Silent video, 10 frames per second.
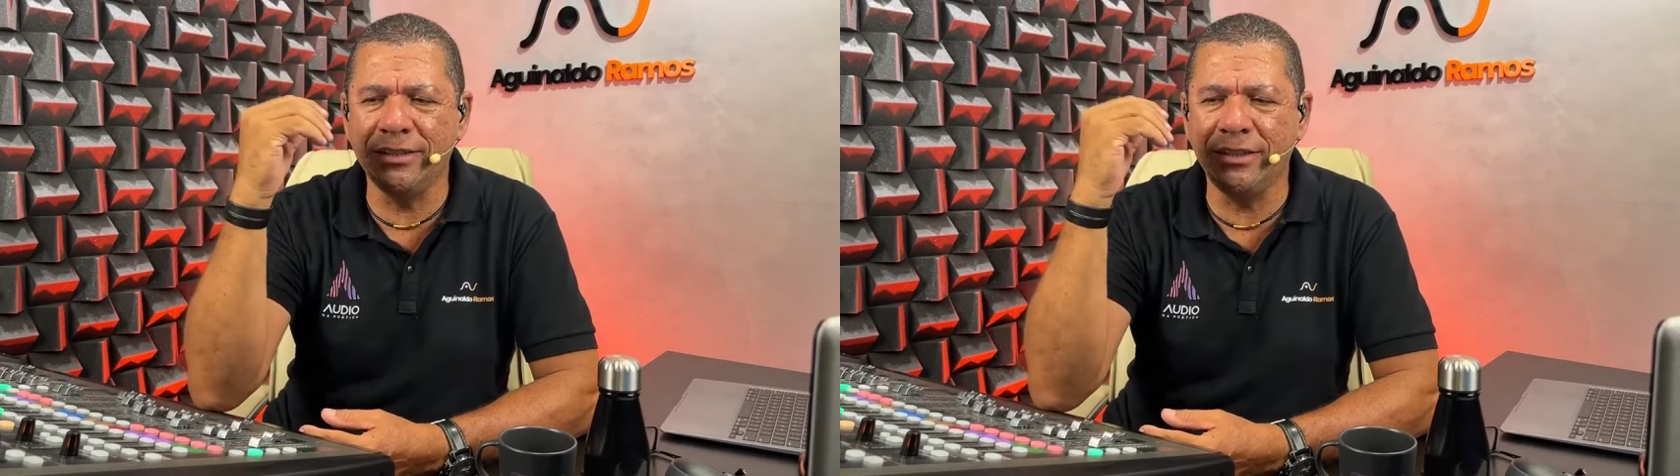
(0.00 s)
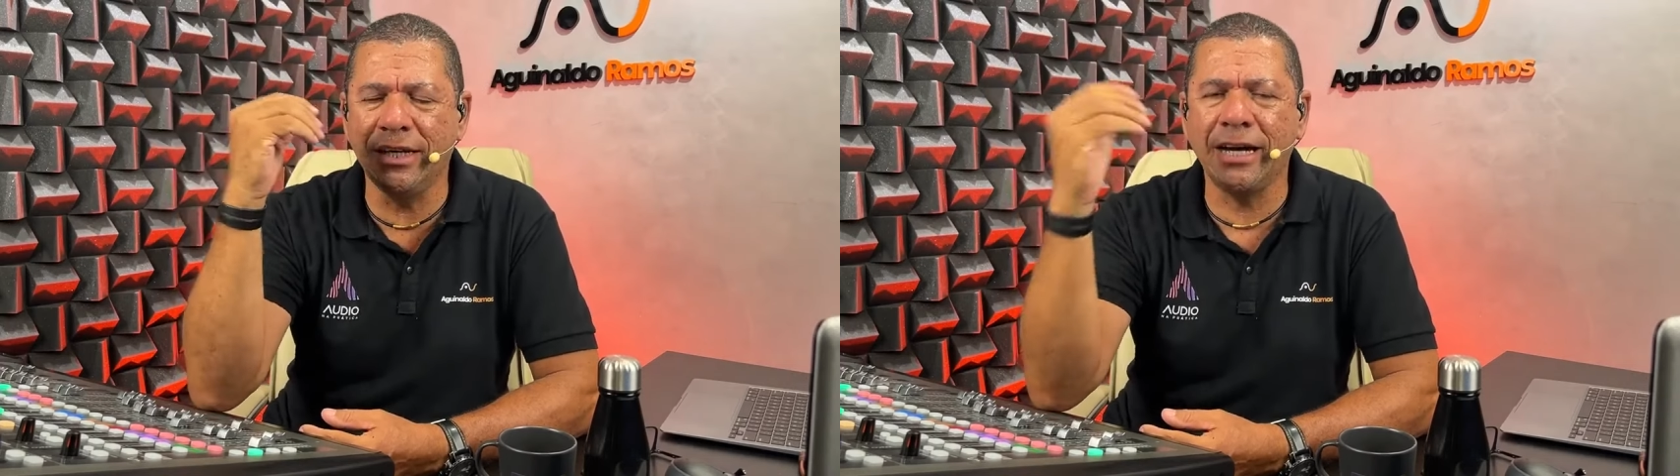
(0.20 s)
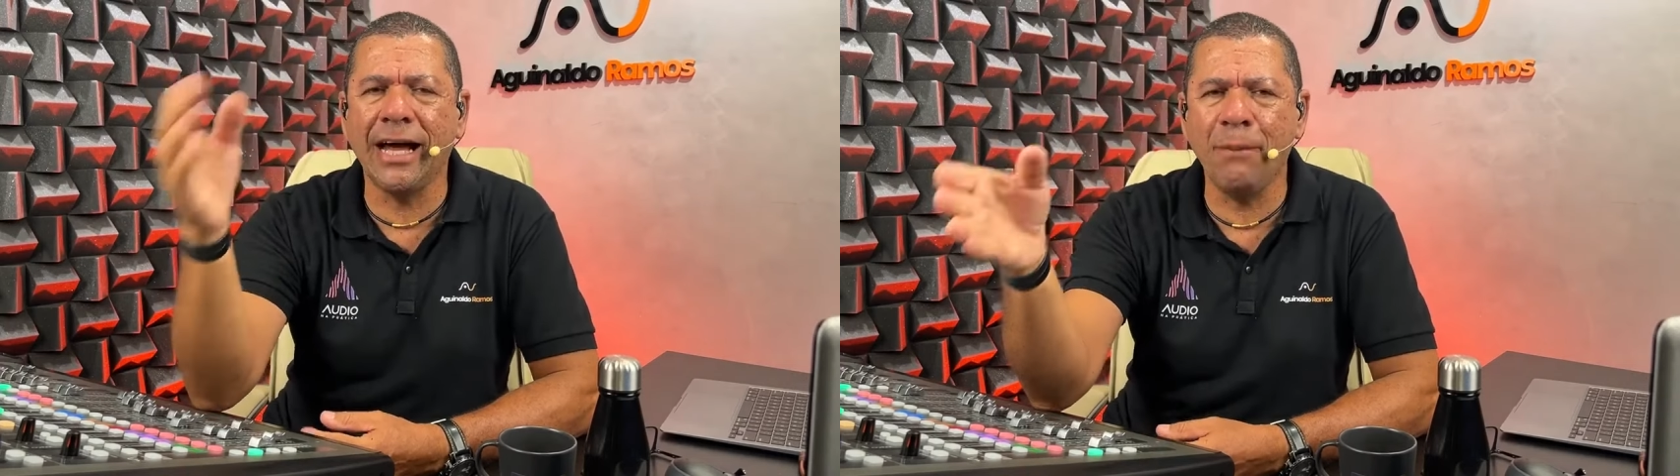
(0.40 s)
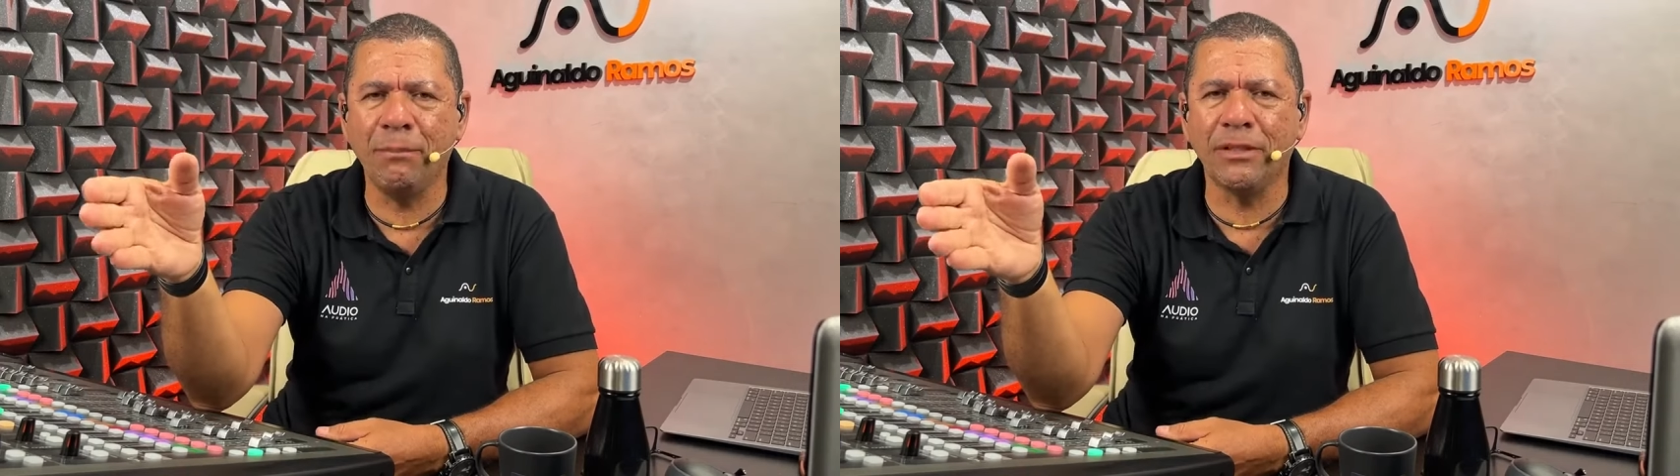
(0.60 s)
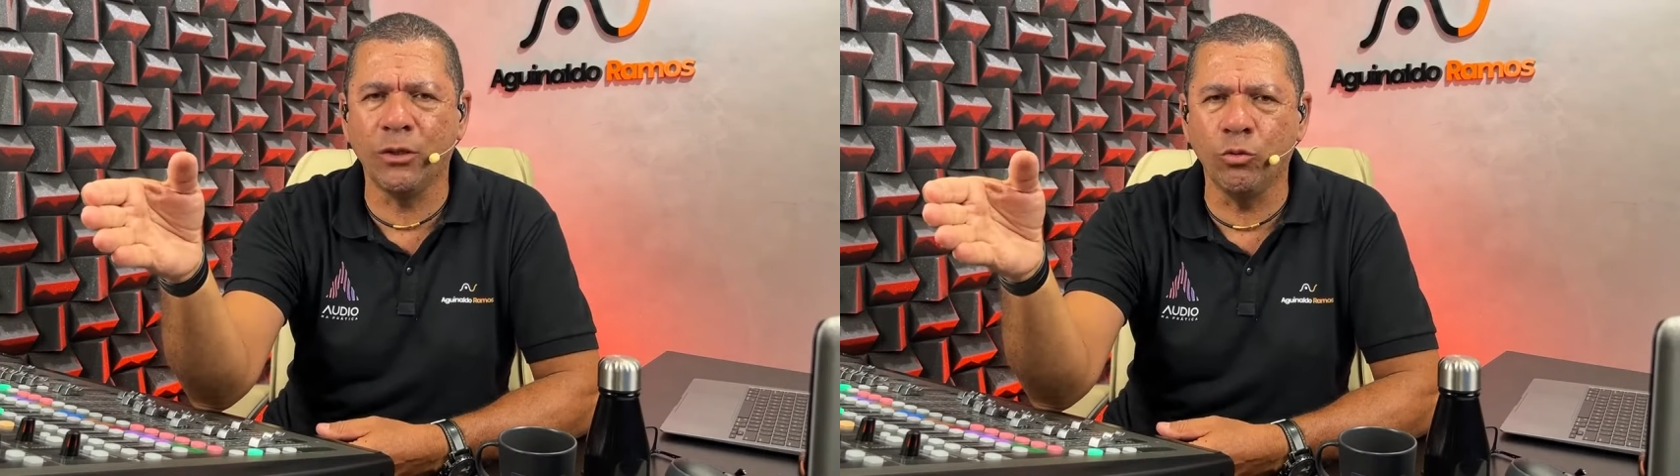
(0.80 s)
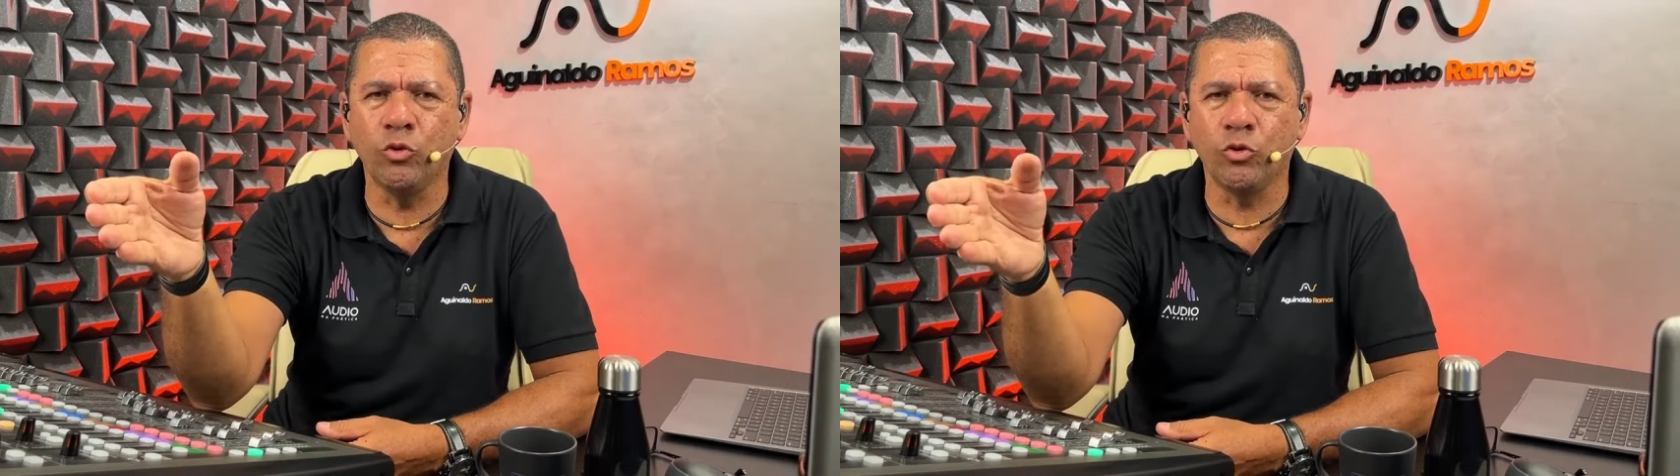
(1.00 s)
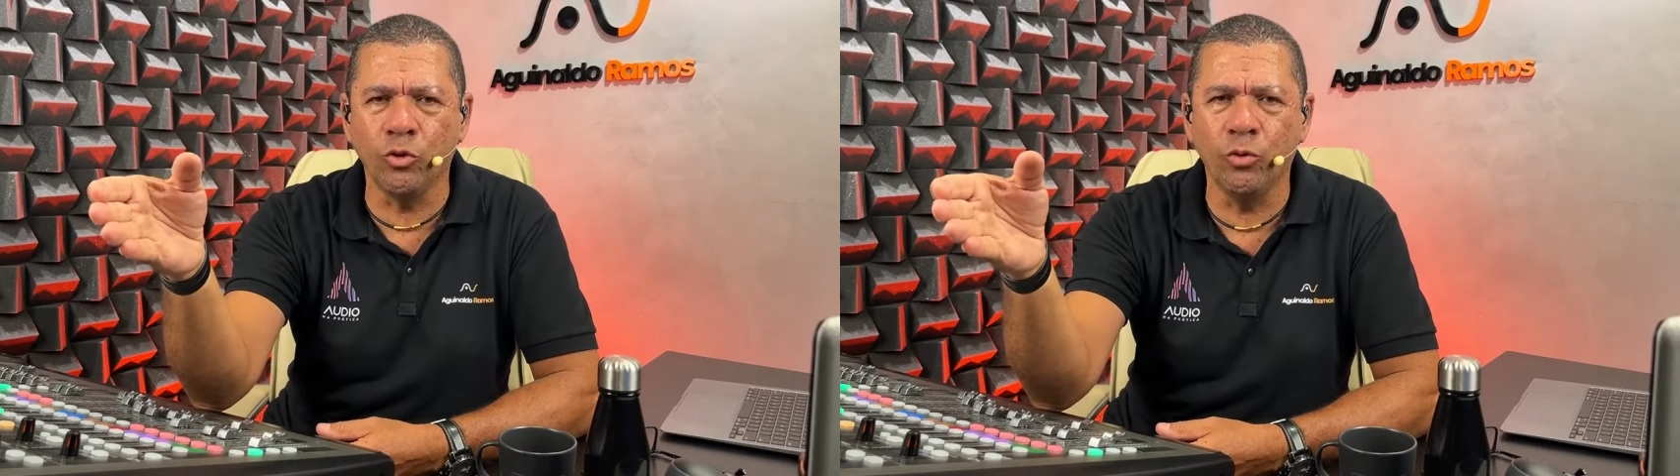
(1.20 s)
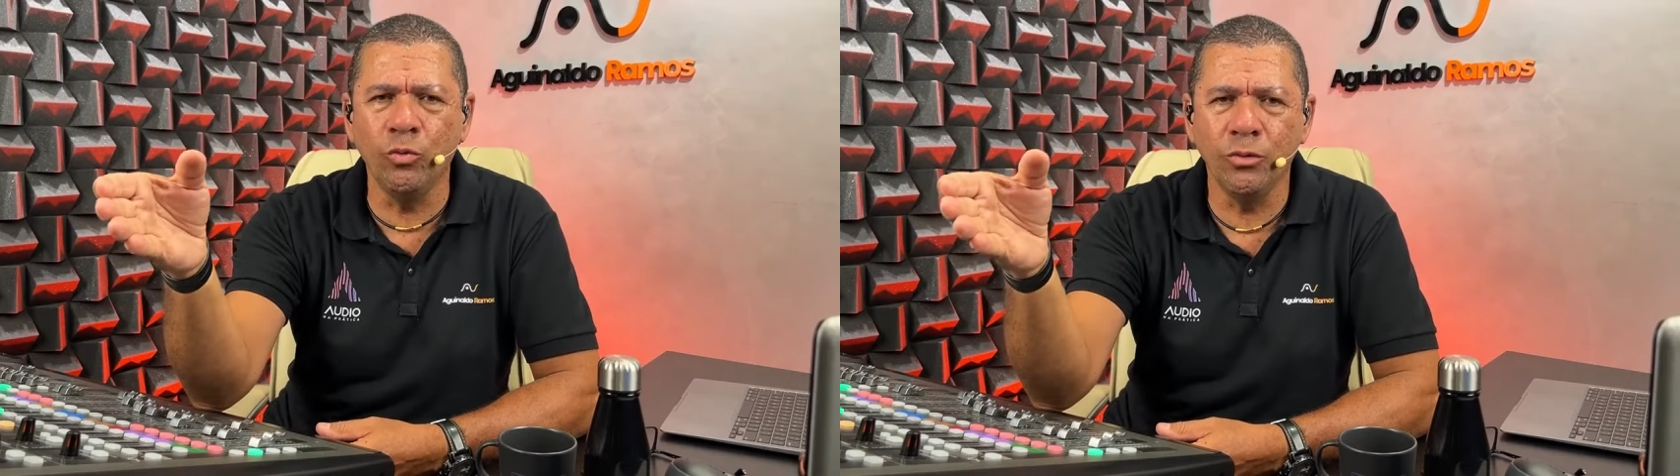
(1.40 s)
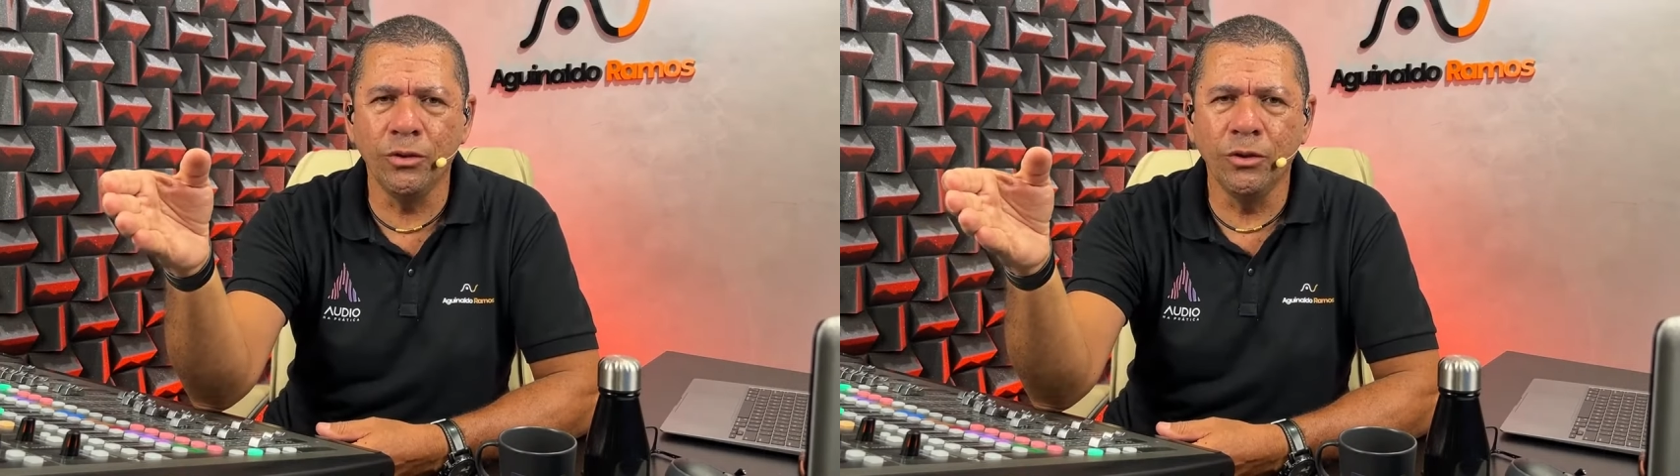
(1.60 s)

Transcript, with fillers: se capta o som